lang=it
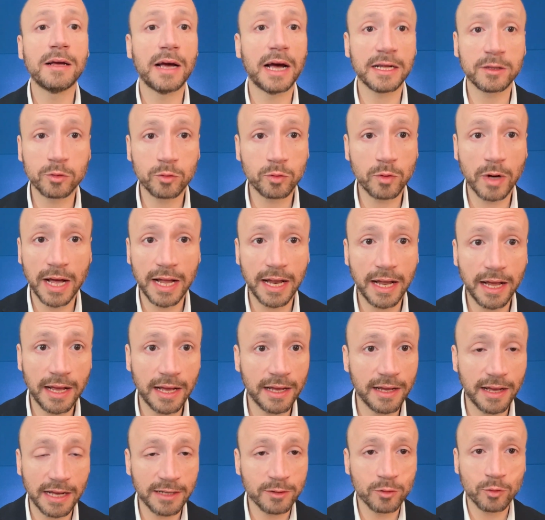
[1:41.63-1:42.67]
attua-
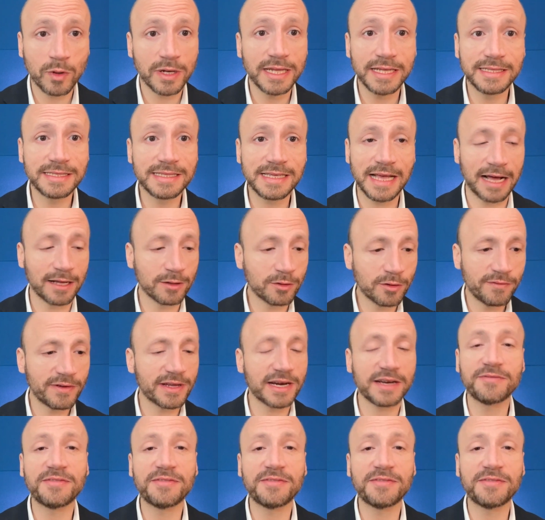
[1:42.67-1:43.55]
attualizzato, verrà